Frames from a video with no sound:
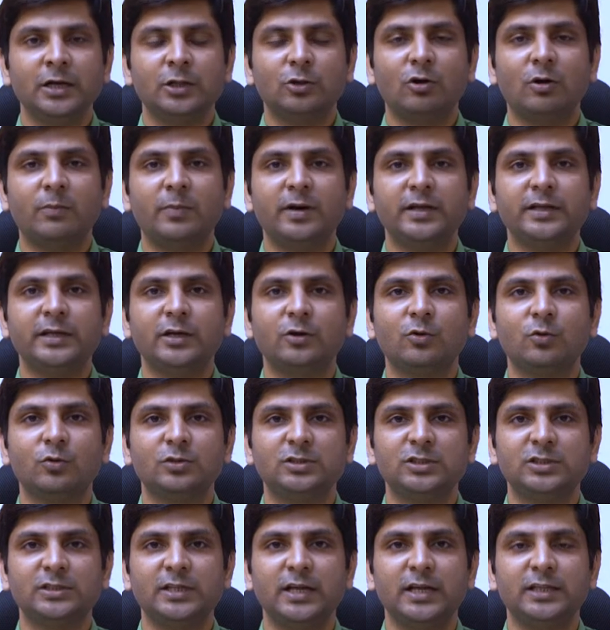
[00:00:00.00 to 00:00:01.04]
तो हमारी ये
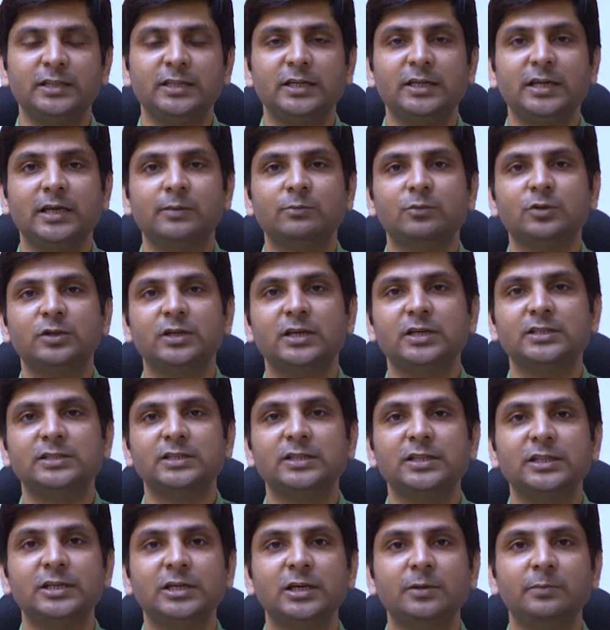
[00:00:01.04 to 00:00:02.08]
कोशिश रहती है कि हम उनके
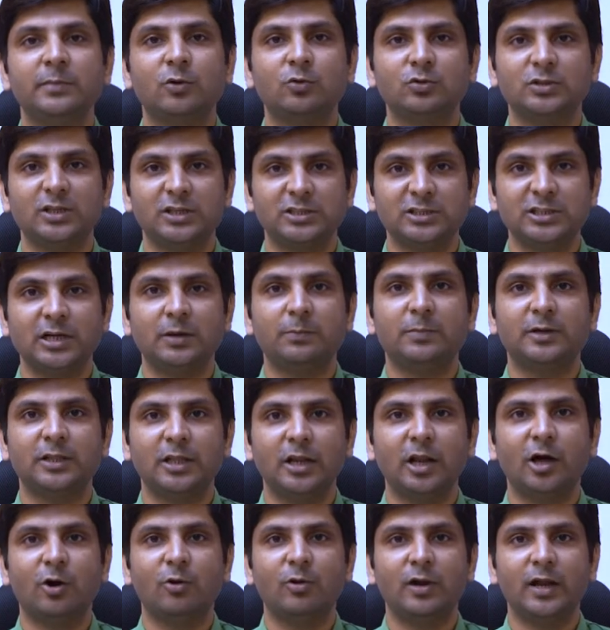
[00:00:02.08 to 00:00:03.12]
ज़िंदगी में कुछ अच्छा बदलाव